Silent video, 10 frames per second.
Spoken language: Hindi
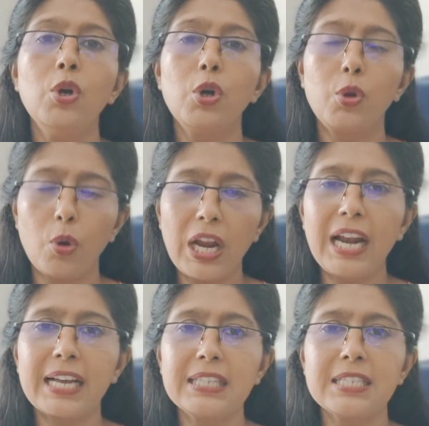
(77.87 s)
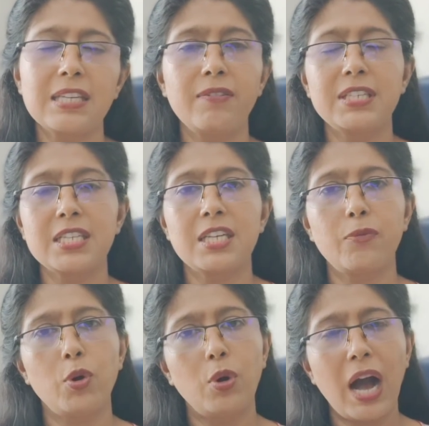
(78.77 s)
रोने लगे जिसकी वजह से
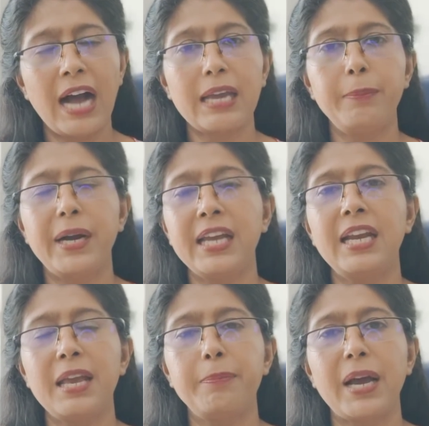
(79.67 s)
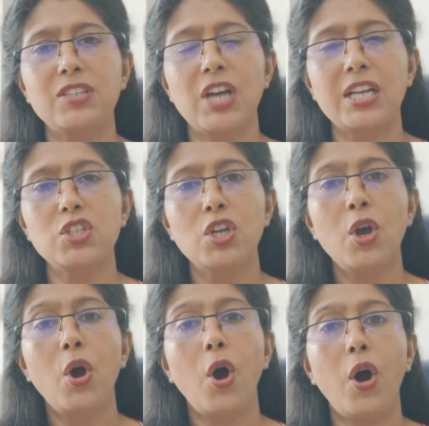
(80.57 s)
वो आगे बढ़ ही नहीं पाई जांच
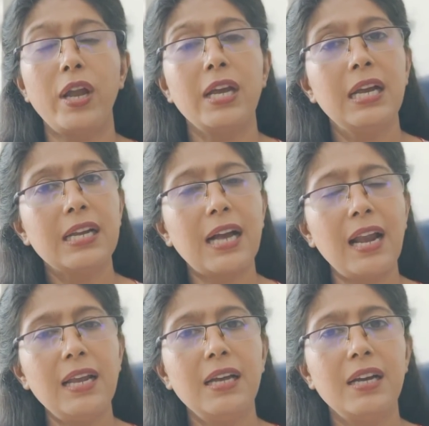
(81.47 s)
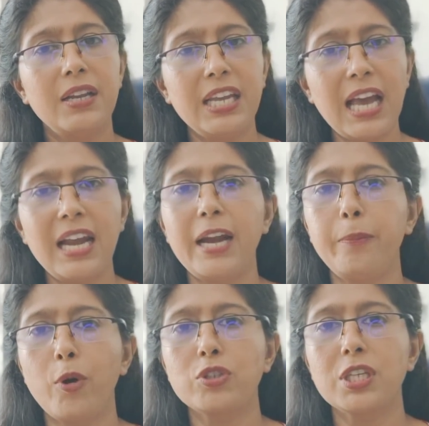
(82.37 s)
और कल रिया
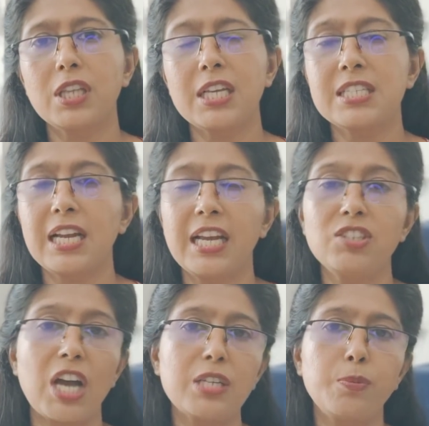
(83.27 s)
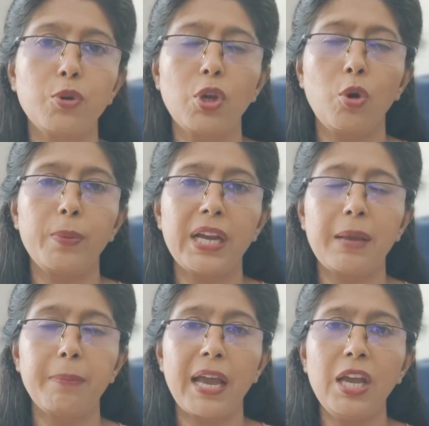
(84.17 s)
लेट पहुंची थी इसीलिए जांच पूरी हो भी
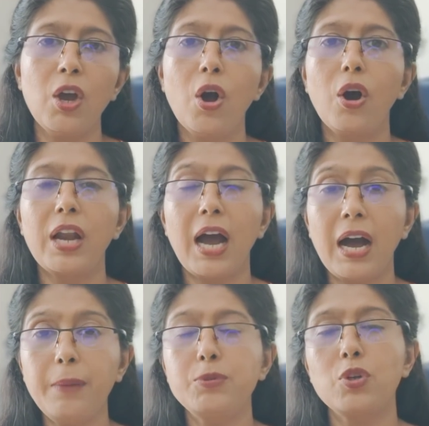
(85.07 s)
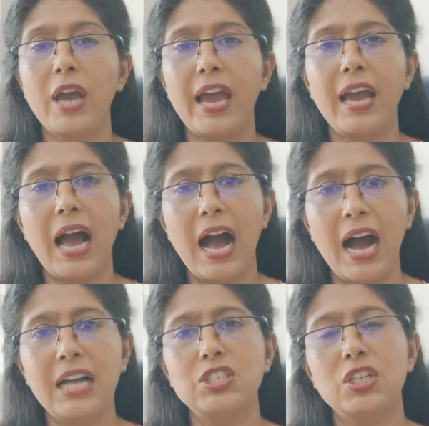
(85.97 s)
नहीं पाई और अब जो है
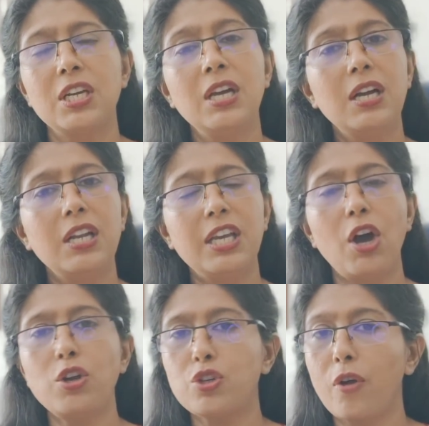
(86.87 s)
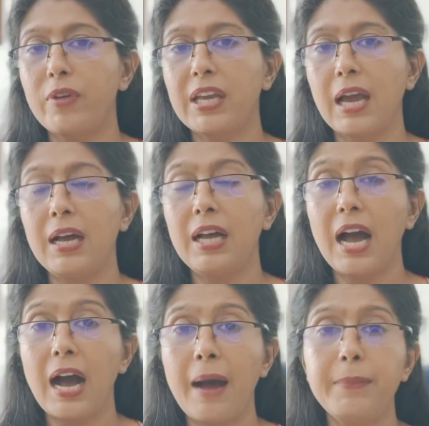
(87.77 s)
आज रिया और शौविक का
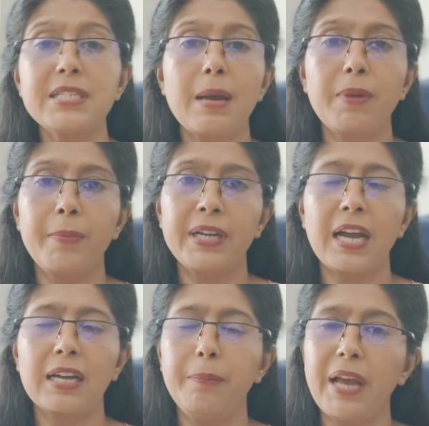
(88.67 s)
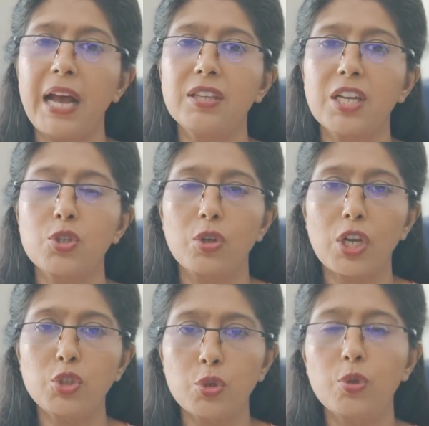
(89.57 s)
आमने सामने बैठाकर बयान दर्ज
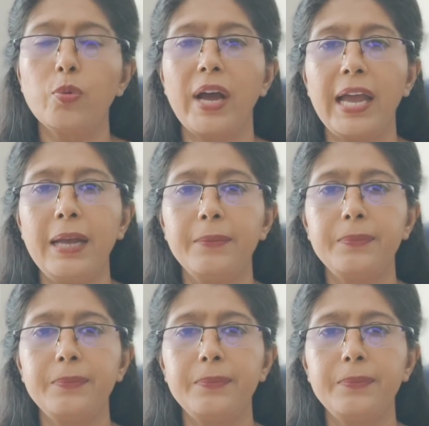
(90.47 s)
होना शुरू हुआ है